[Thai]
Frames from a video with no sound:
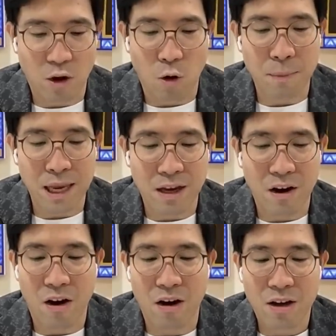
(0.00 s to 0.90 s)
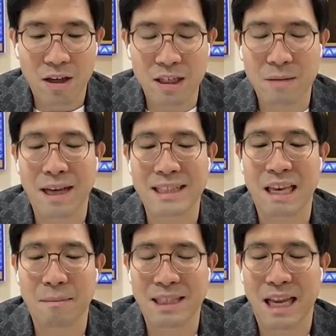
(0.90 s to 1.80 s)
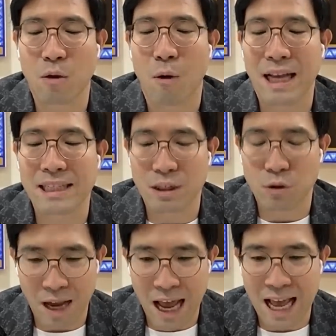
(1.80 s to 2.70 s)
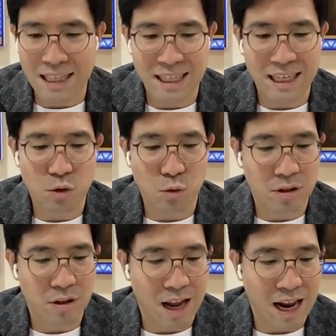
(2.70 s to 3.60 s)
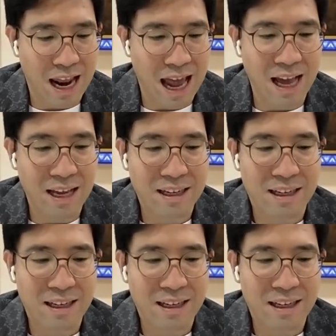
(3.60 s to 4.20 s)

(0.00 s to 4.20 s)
สองปีก็ขึ้นมา สี่เปอร์เซ็นต์ กว่า สี่จุดห้า สี่จุดเท่าไหร่ละล่ะ